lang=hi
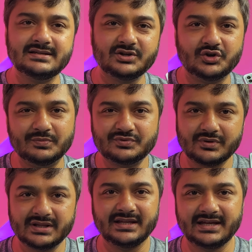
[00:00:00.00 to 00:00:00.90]
से खूबसूरत
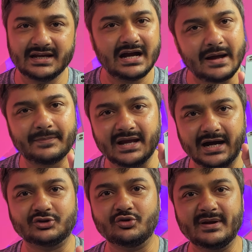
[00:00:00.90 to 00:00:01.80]
दिखेगा आपके
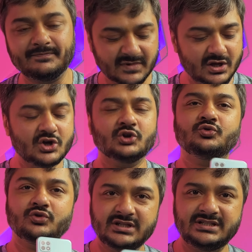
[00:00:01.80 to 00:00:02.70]
हाथों में
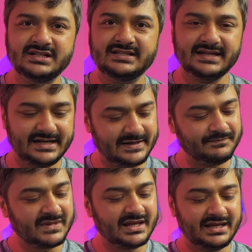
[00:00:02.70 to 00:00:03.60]
दूसरी चीज़ ये है
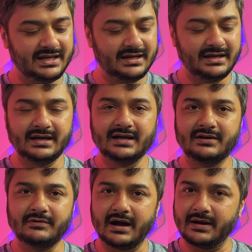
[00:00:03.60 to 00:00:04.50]
कि
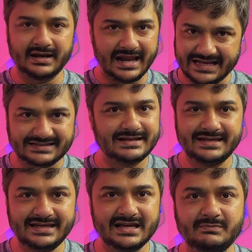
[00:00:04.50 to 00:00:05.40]
ग्लास
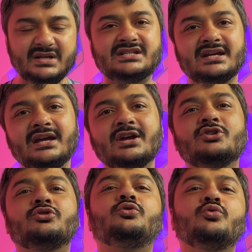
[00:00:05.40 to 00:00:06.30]
नहीं है पीछे
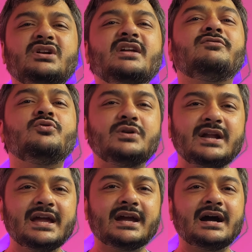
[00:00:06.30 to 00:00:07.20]
तो टूटने
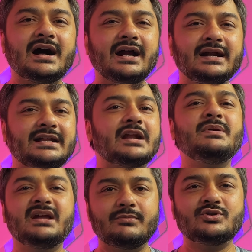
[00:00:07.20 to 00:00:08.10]
फूटने का डर भी
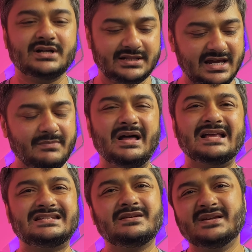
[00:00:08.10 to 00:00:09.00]
कम हो जाता है
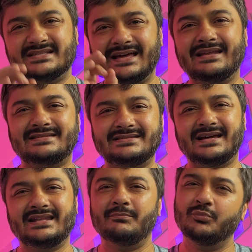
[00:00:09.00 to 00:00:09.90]
प्लास्टिक में ज़्यादा से
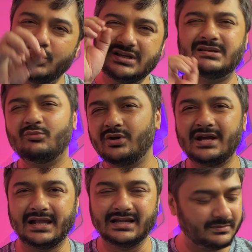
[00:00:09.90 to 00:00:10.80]
ज़्यादा बुरी से बुरी
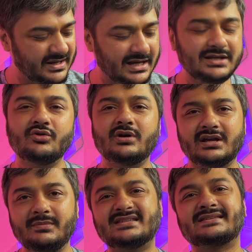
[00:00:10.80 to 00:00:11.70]
हालत में यही होगा कि
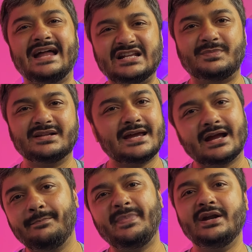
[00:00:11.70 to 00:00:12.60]
भाई स्क्रैच पड़ जाएगा
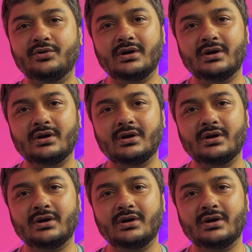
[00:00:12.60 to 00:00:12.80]
पेंट उखड़